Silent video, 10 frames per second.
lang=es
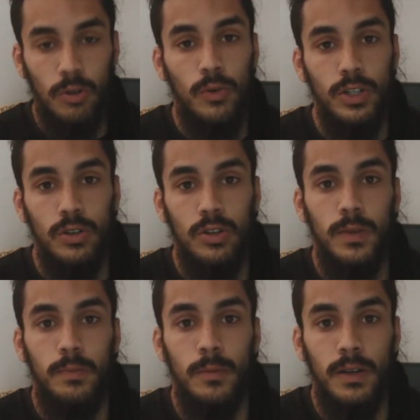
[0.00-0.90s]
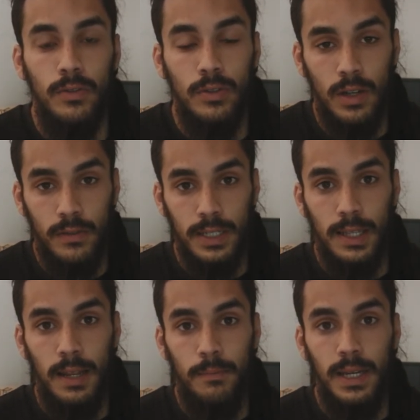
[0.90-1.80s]
cómo he hecho yo mis propias fotografías
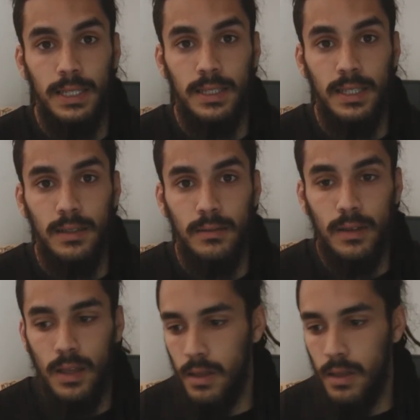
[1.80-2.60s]
de light painting,